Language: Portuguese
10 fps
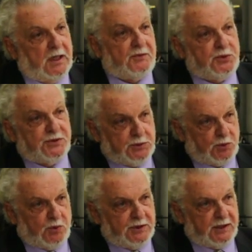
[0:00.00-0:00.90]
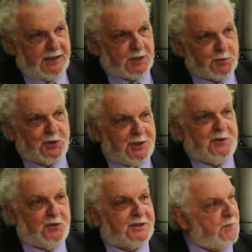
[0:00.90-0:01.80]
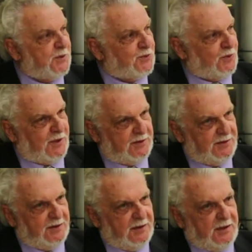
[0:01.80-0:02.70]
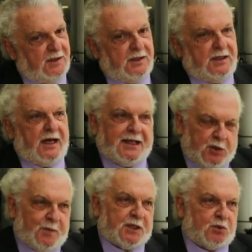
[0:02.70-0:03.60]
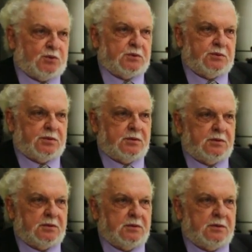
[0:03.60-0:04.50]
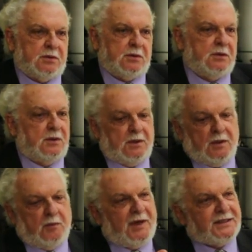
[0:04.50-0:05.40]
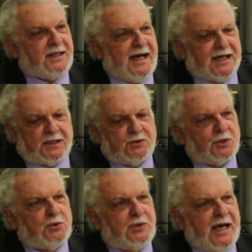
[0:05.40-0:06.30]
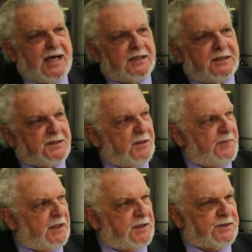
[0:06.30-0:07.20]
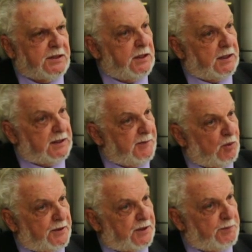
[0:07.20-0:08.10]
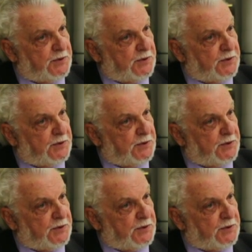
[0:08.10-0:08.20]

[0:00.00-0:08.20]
haviam sido condenados por crime contra a pessoa. Aí eu pergunto: matar, torturar, desaparecer é crime contra a